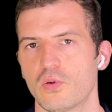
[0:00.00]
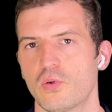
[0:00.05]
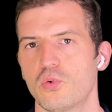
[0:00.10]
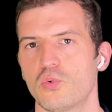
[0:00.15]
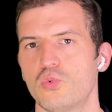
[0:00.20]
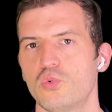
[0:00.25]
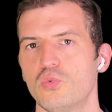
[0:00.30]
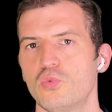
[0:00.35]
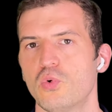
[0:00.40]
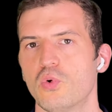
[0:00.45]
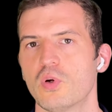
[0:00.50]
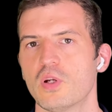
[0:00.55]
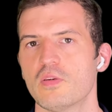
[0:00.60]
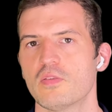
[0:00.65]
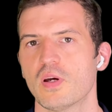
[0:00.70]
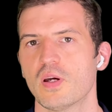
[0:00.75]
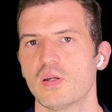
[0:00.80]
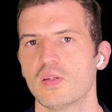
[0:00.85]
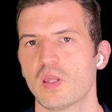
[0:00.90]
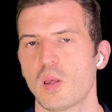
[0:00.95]
souvent, les
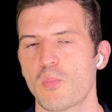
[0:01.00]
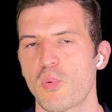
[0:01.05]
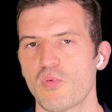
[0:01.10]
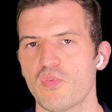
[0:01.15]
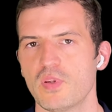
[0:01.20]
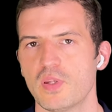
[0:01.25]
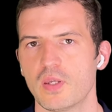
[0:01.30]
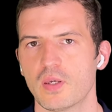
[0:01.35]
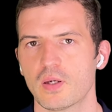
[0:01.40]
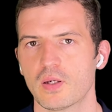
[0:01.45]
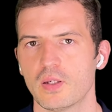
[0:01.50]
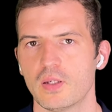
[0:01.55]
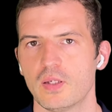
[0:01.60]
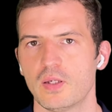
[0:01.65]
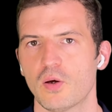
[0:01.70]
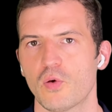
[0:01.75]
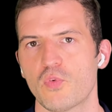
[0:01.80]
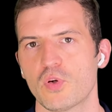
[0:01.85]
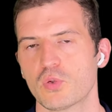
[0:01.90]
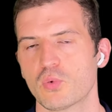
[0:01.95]
vins étaient un peu vinaigrés
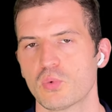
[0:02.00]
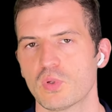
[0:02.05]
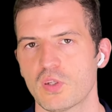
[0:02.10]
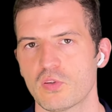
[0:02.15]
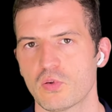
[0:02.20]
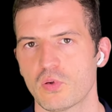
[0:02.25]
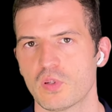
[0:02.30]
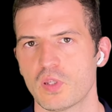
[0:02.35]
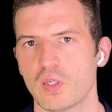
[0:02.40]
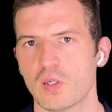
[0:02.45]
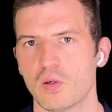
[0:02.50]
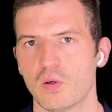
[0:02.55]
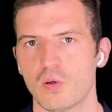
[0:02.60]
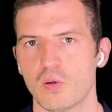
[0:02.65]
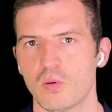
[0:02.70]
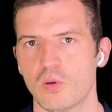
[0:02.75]
et en fait, on descendait